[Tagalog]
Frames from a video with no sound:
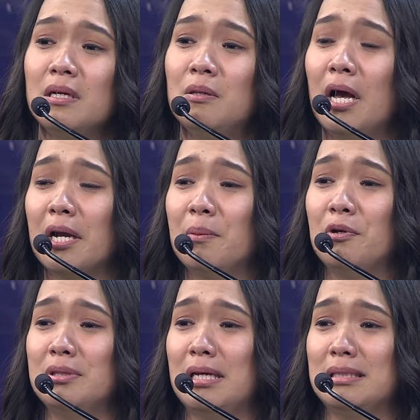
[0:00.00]
Lagi
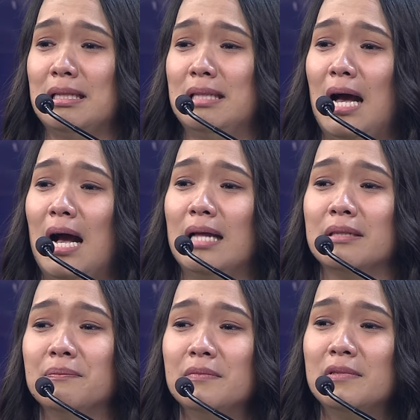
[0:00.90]
mong
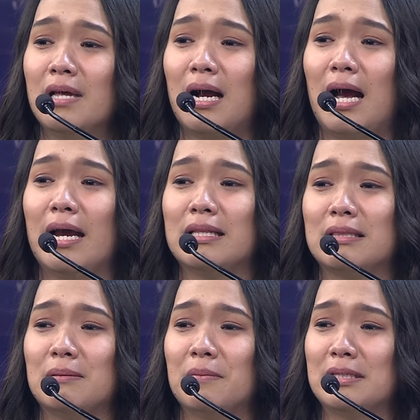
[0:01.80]
tatandaan na kahit
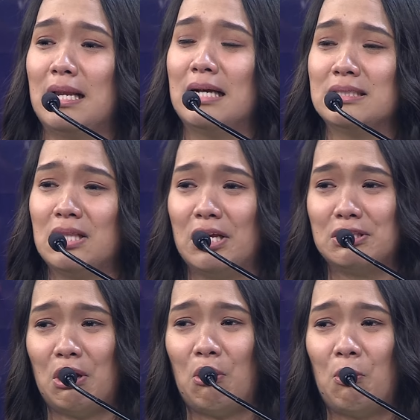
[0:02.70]
madalas late
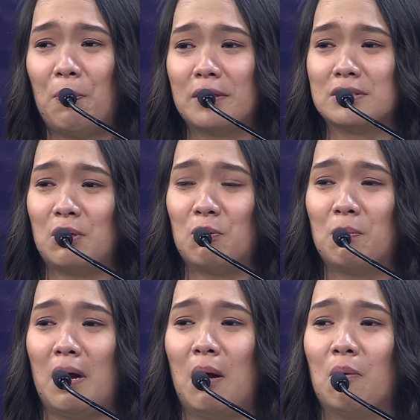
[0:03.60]
ako pag sa
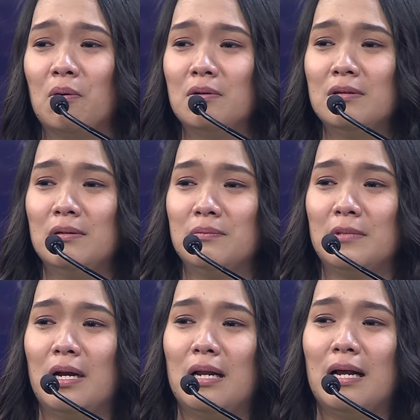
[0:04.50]
Cubao,
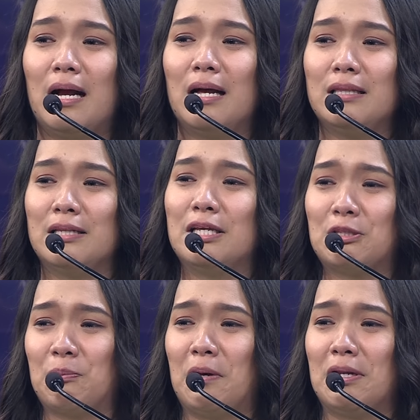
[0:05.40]

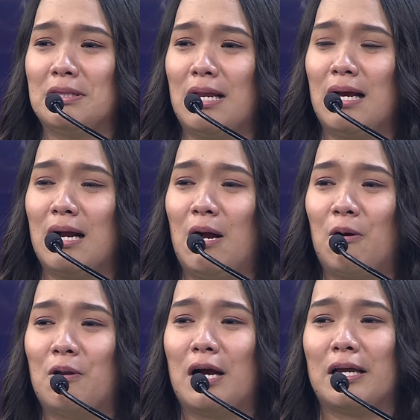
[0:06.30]
nandito pa rin talaga
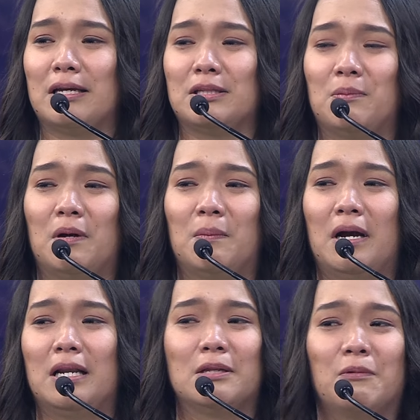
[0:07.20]
ako, lagi kitang
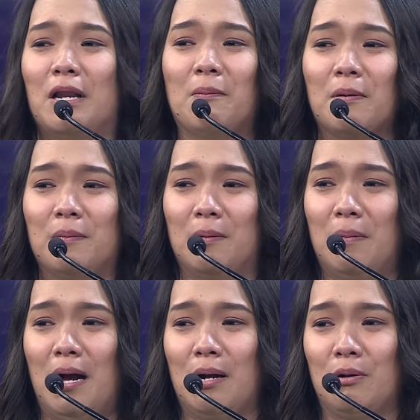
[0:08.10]
mamahalin, walang
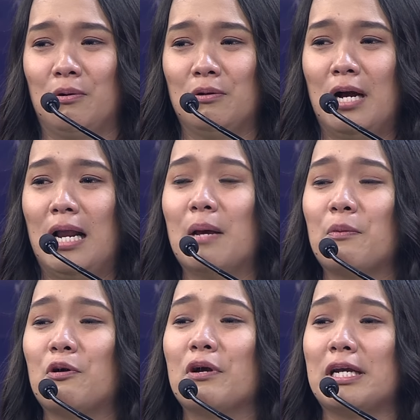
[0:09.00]
magbabago. Alam
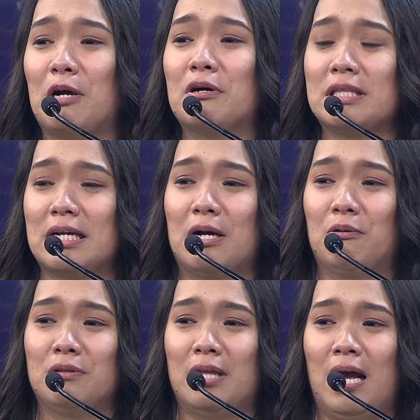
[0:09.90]
kong ikaw at
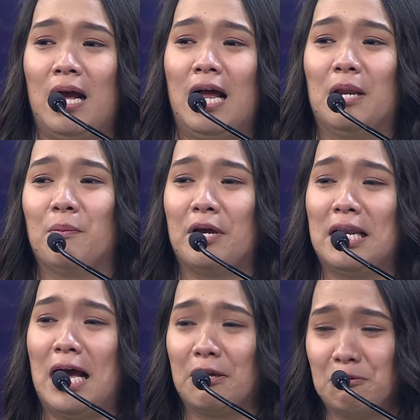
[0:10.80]
ikaw na. Alam mo yan,
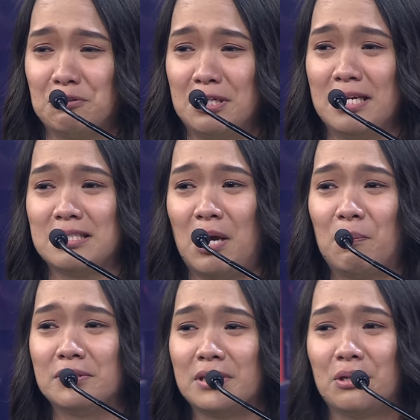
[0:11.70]
lagi kong
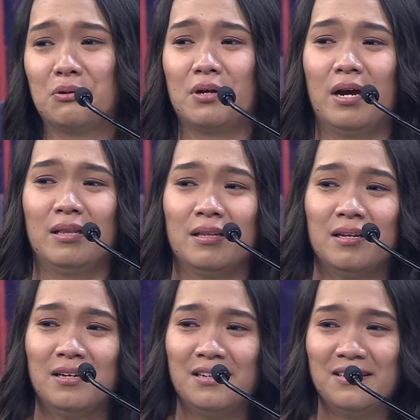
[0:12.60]
sinasabi sa'yo yan.
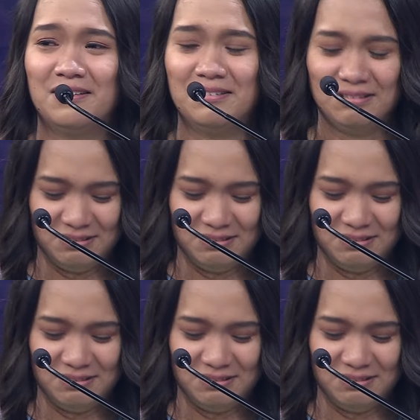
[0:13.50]
Palapakan